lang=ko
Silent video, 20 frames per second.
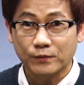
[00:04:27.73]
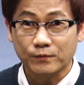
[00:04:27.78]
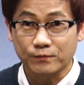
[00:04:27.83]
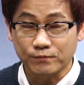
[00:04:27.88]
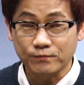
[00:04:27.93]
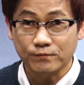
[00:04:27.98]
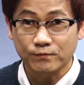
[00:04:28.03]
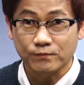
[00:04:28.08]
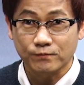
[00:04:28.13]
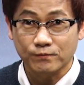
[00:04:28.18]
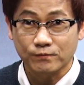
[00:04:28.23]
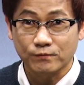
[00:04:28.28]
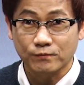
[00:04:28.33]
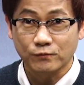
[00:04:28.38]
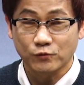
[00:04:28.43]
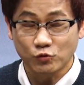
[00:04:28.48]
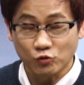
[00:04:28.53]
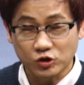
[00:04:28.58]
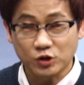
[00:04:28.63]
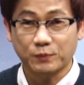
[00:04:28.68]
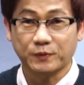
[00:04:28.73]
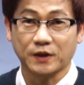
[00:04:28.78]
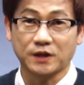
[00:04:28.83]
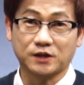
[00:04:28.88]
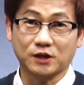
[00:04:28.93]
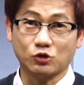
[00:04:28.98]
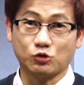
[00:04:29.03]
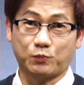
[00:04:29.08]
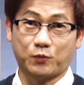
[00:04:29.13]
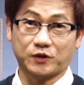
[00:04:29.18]
응?
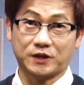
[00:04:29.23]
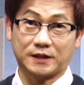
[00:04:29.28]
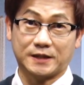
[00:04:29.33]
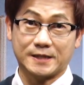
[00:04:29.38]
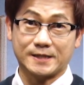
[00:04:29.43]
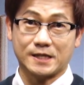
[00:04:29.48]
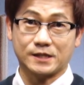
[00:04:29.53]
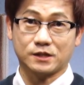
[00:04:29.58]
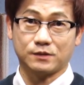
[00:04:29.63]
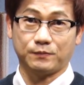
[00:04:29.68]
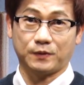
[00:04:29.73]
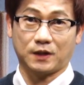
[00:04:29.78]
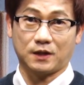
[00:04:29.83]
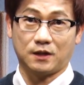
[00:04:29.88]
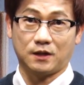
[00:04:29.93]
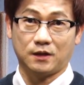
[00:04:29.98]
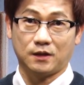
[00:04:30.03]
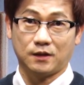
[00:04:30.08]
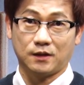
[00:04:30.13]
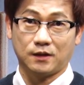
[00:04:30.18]
60%가 수포자 되지 않습니까?